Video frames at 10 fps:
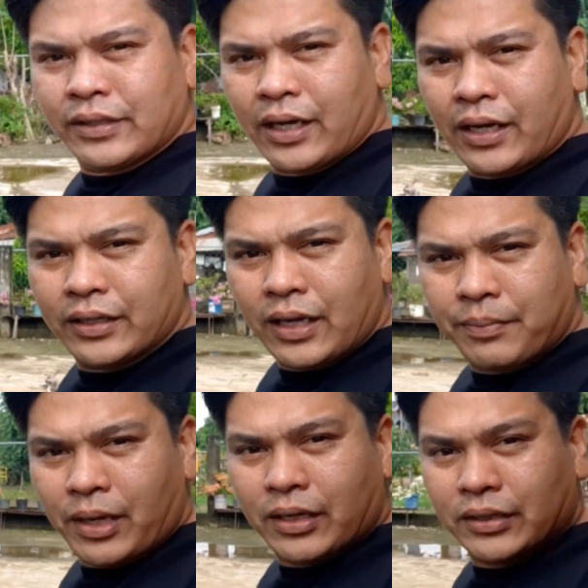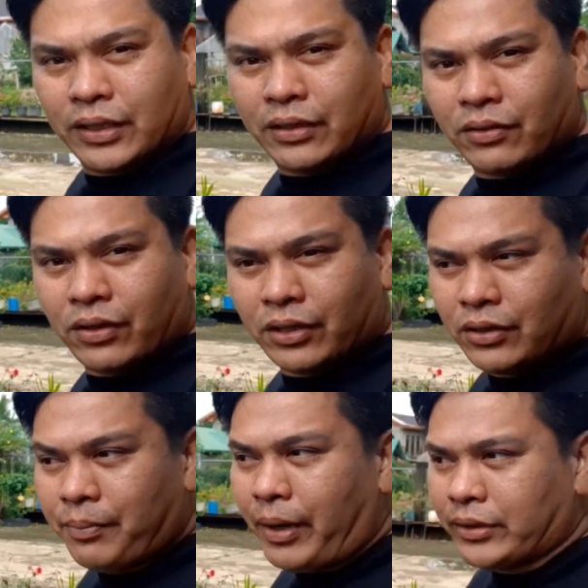Na, napakaganda ng lugar.
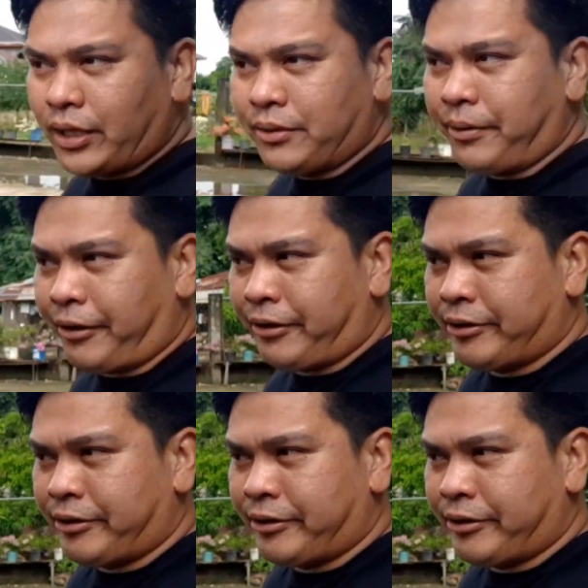Napakatahimik.